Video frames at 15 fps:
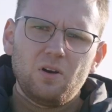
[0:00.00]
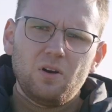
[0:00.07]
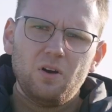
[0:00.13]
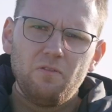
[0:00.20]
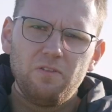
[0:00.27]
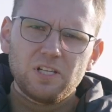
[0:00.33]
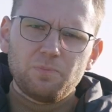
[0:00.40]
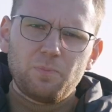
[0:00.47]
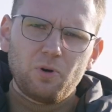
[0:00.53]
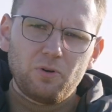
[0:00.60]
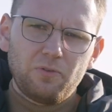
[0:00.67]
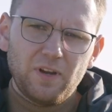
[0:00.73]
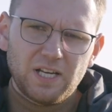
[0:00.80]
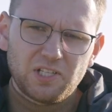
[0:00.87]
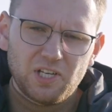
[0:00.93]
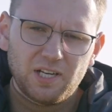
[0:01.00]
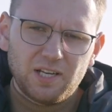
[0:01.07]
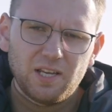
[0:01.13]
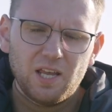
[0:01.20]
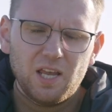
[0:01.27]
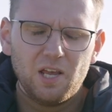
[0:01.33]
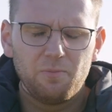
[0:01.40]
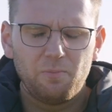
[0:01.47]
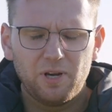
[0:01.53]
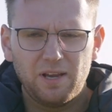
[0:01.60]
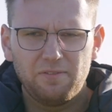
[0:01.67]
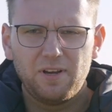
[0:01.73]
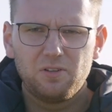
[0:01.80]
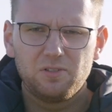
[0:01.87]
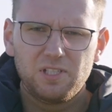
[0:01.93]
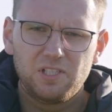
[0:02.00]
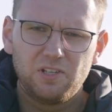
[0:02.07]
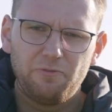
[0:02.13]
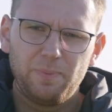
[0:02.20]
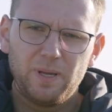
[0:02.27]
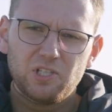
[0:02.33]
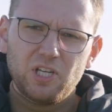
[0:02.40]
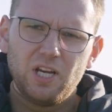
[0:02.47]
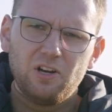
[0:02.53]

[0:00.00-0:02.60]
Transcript: Chowacz brukwiaczek pojawiającej się w pierwszej